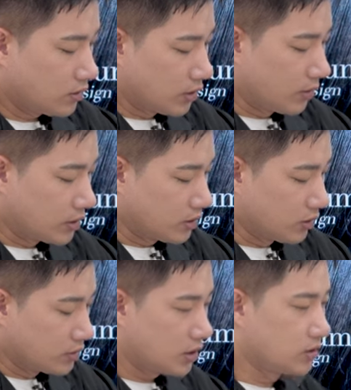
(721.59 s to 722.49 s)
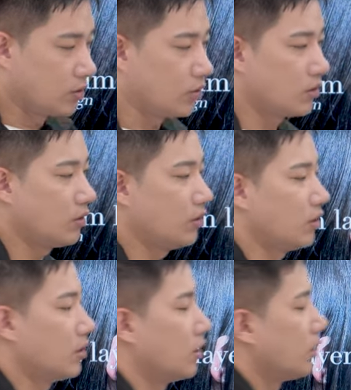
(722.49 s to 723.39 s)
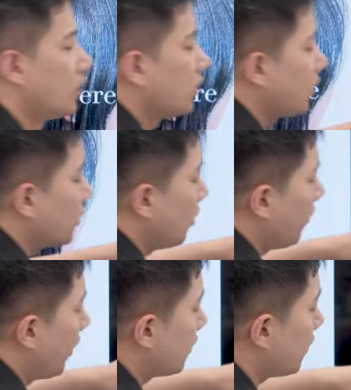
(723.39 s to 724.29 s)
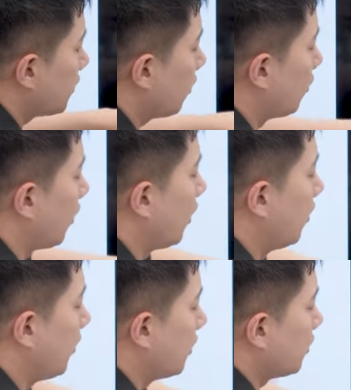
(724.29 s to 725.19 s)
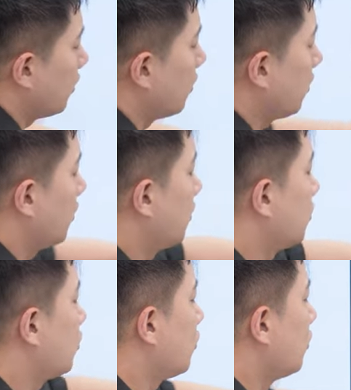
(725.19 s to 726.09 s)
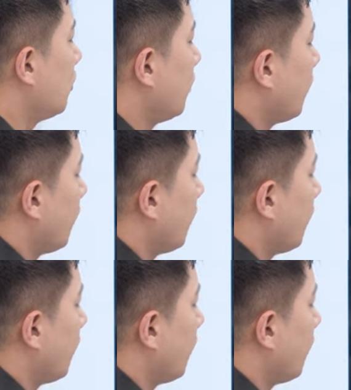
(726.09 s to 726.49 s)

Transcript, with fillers: 잡아서 점차적으로 섹션 바이 섹션으로 엘리베이션 주고